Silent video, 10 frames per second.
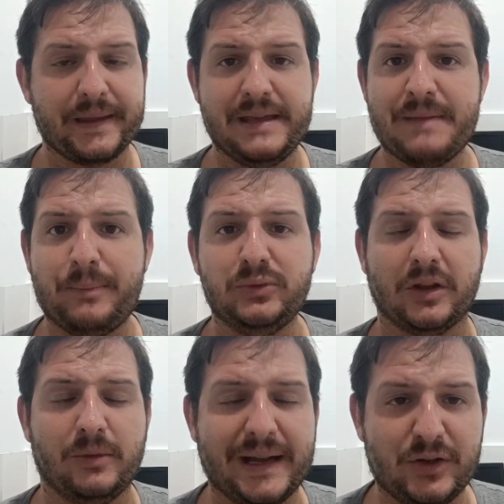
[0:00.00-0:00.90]
Y me ha
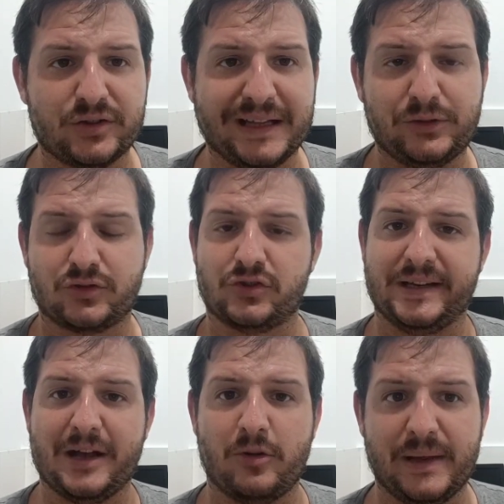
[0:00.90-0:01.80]
apuntado varios datos que os
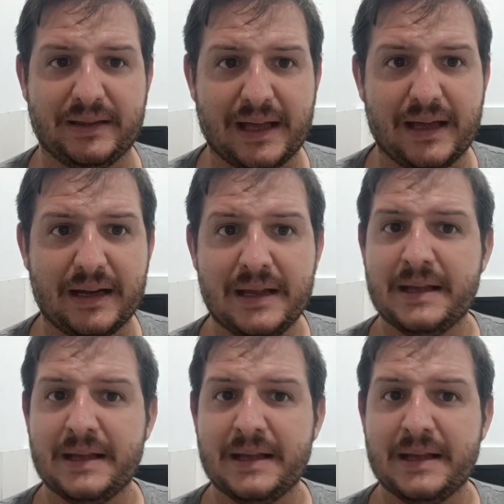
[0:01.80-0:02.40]
quería comentar.